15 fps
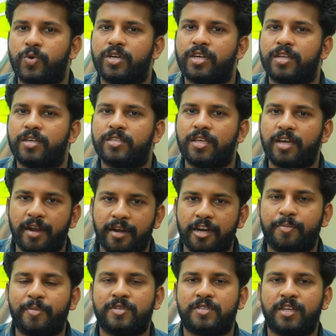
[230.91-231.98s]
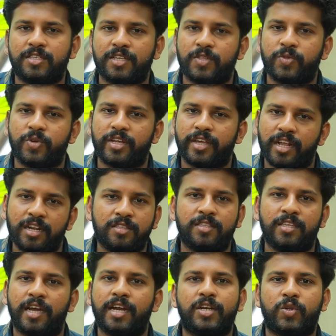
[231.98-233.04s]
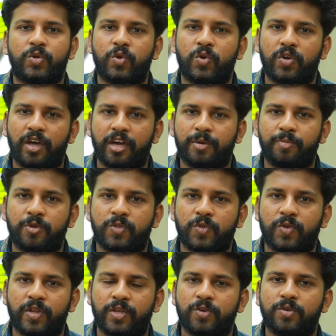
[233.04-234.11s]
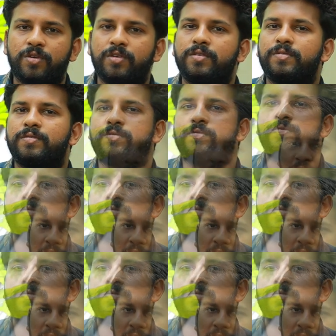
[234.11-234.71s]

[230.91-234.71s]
கொடுக்குறது தான் ஹண்ட்ரட் பர்சன்டேஜ் அது ஒரு ஹெல்த்தியாக இருக்கும் டாகை பொறுத்த வரைக்கும் நம்ம